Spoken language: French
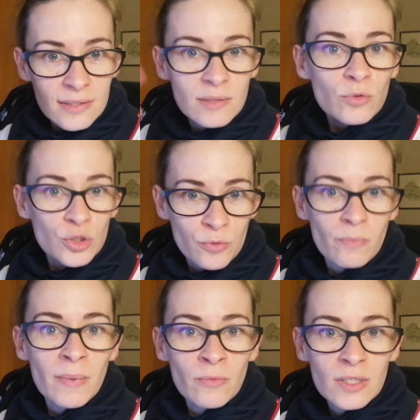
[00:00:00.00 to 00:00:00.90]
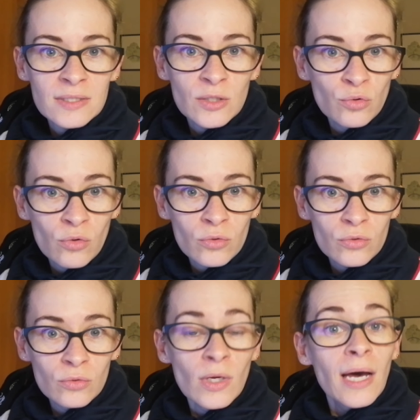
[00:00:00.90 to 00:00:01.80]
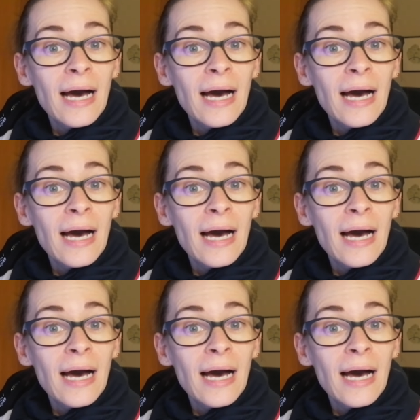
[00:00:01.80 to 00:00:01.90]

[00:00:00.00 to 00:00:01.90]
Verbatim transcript: c'est bon, je peux mémoriser tout le contenu